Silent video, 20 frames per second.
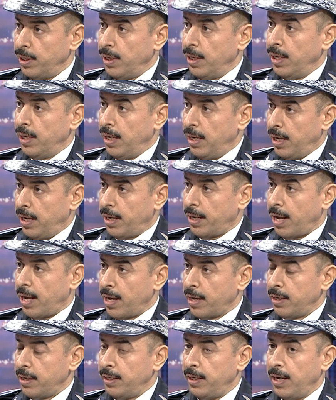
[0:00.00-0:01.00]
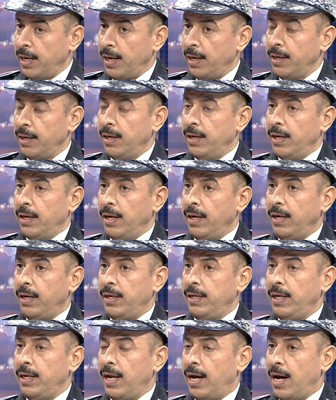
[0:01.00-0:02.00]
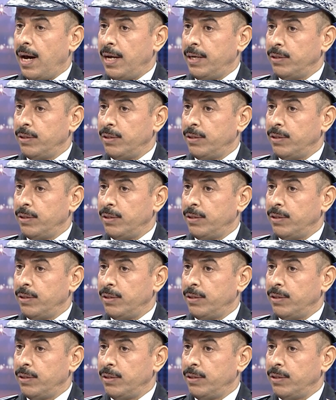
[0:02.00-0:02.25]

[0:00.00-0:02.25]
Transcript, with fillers: العراقية اللي الآن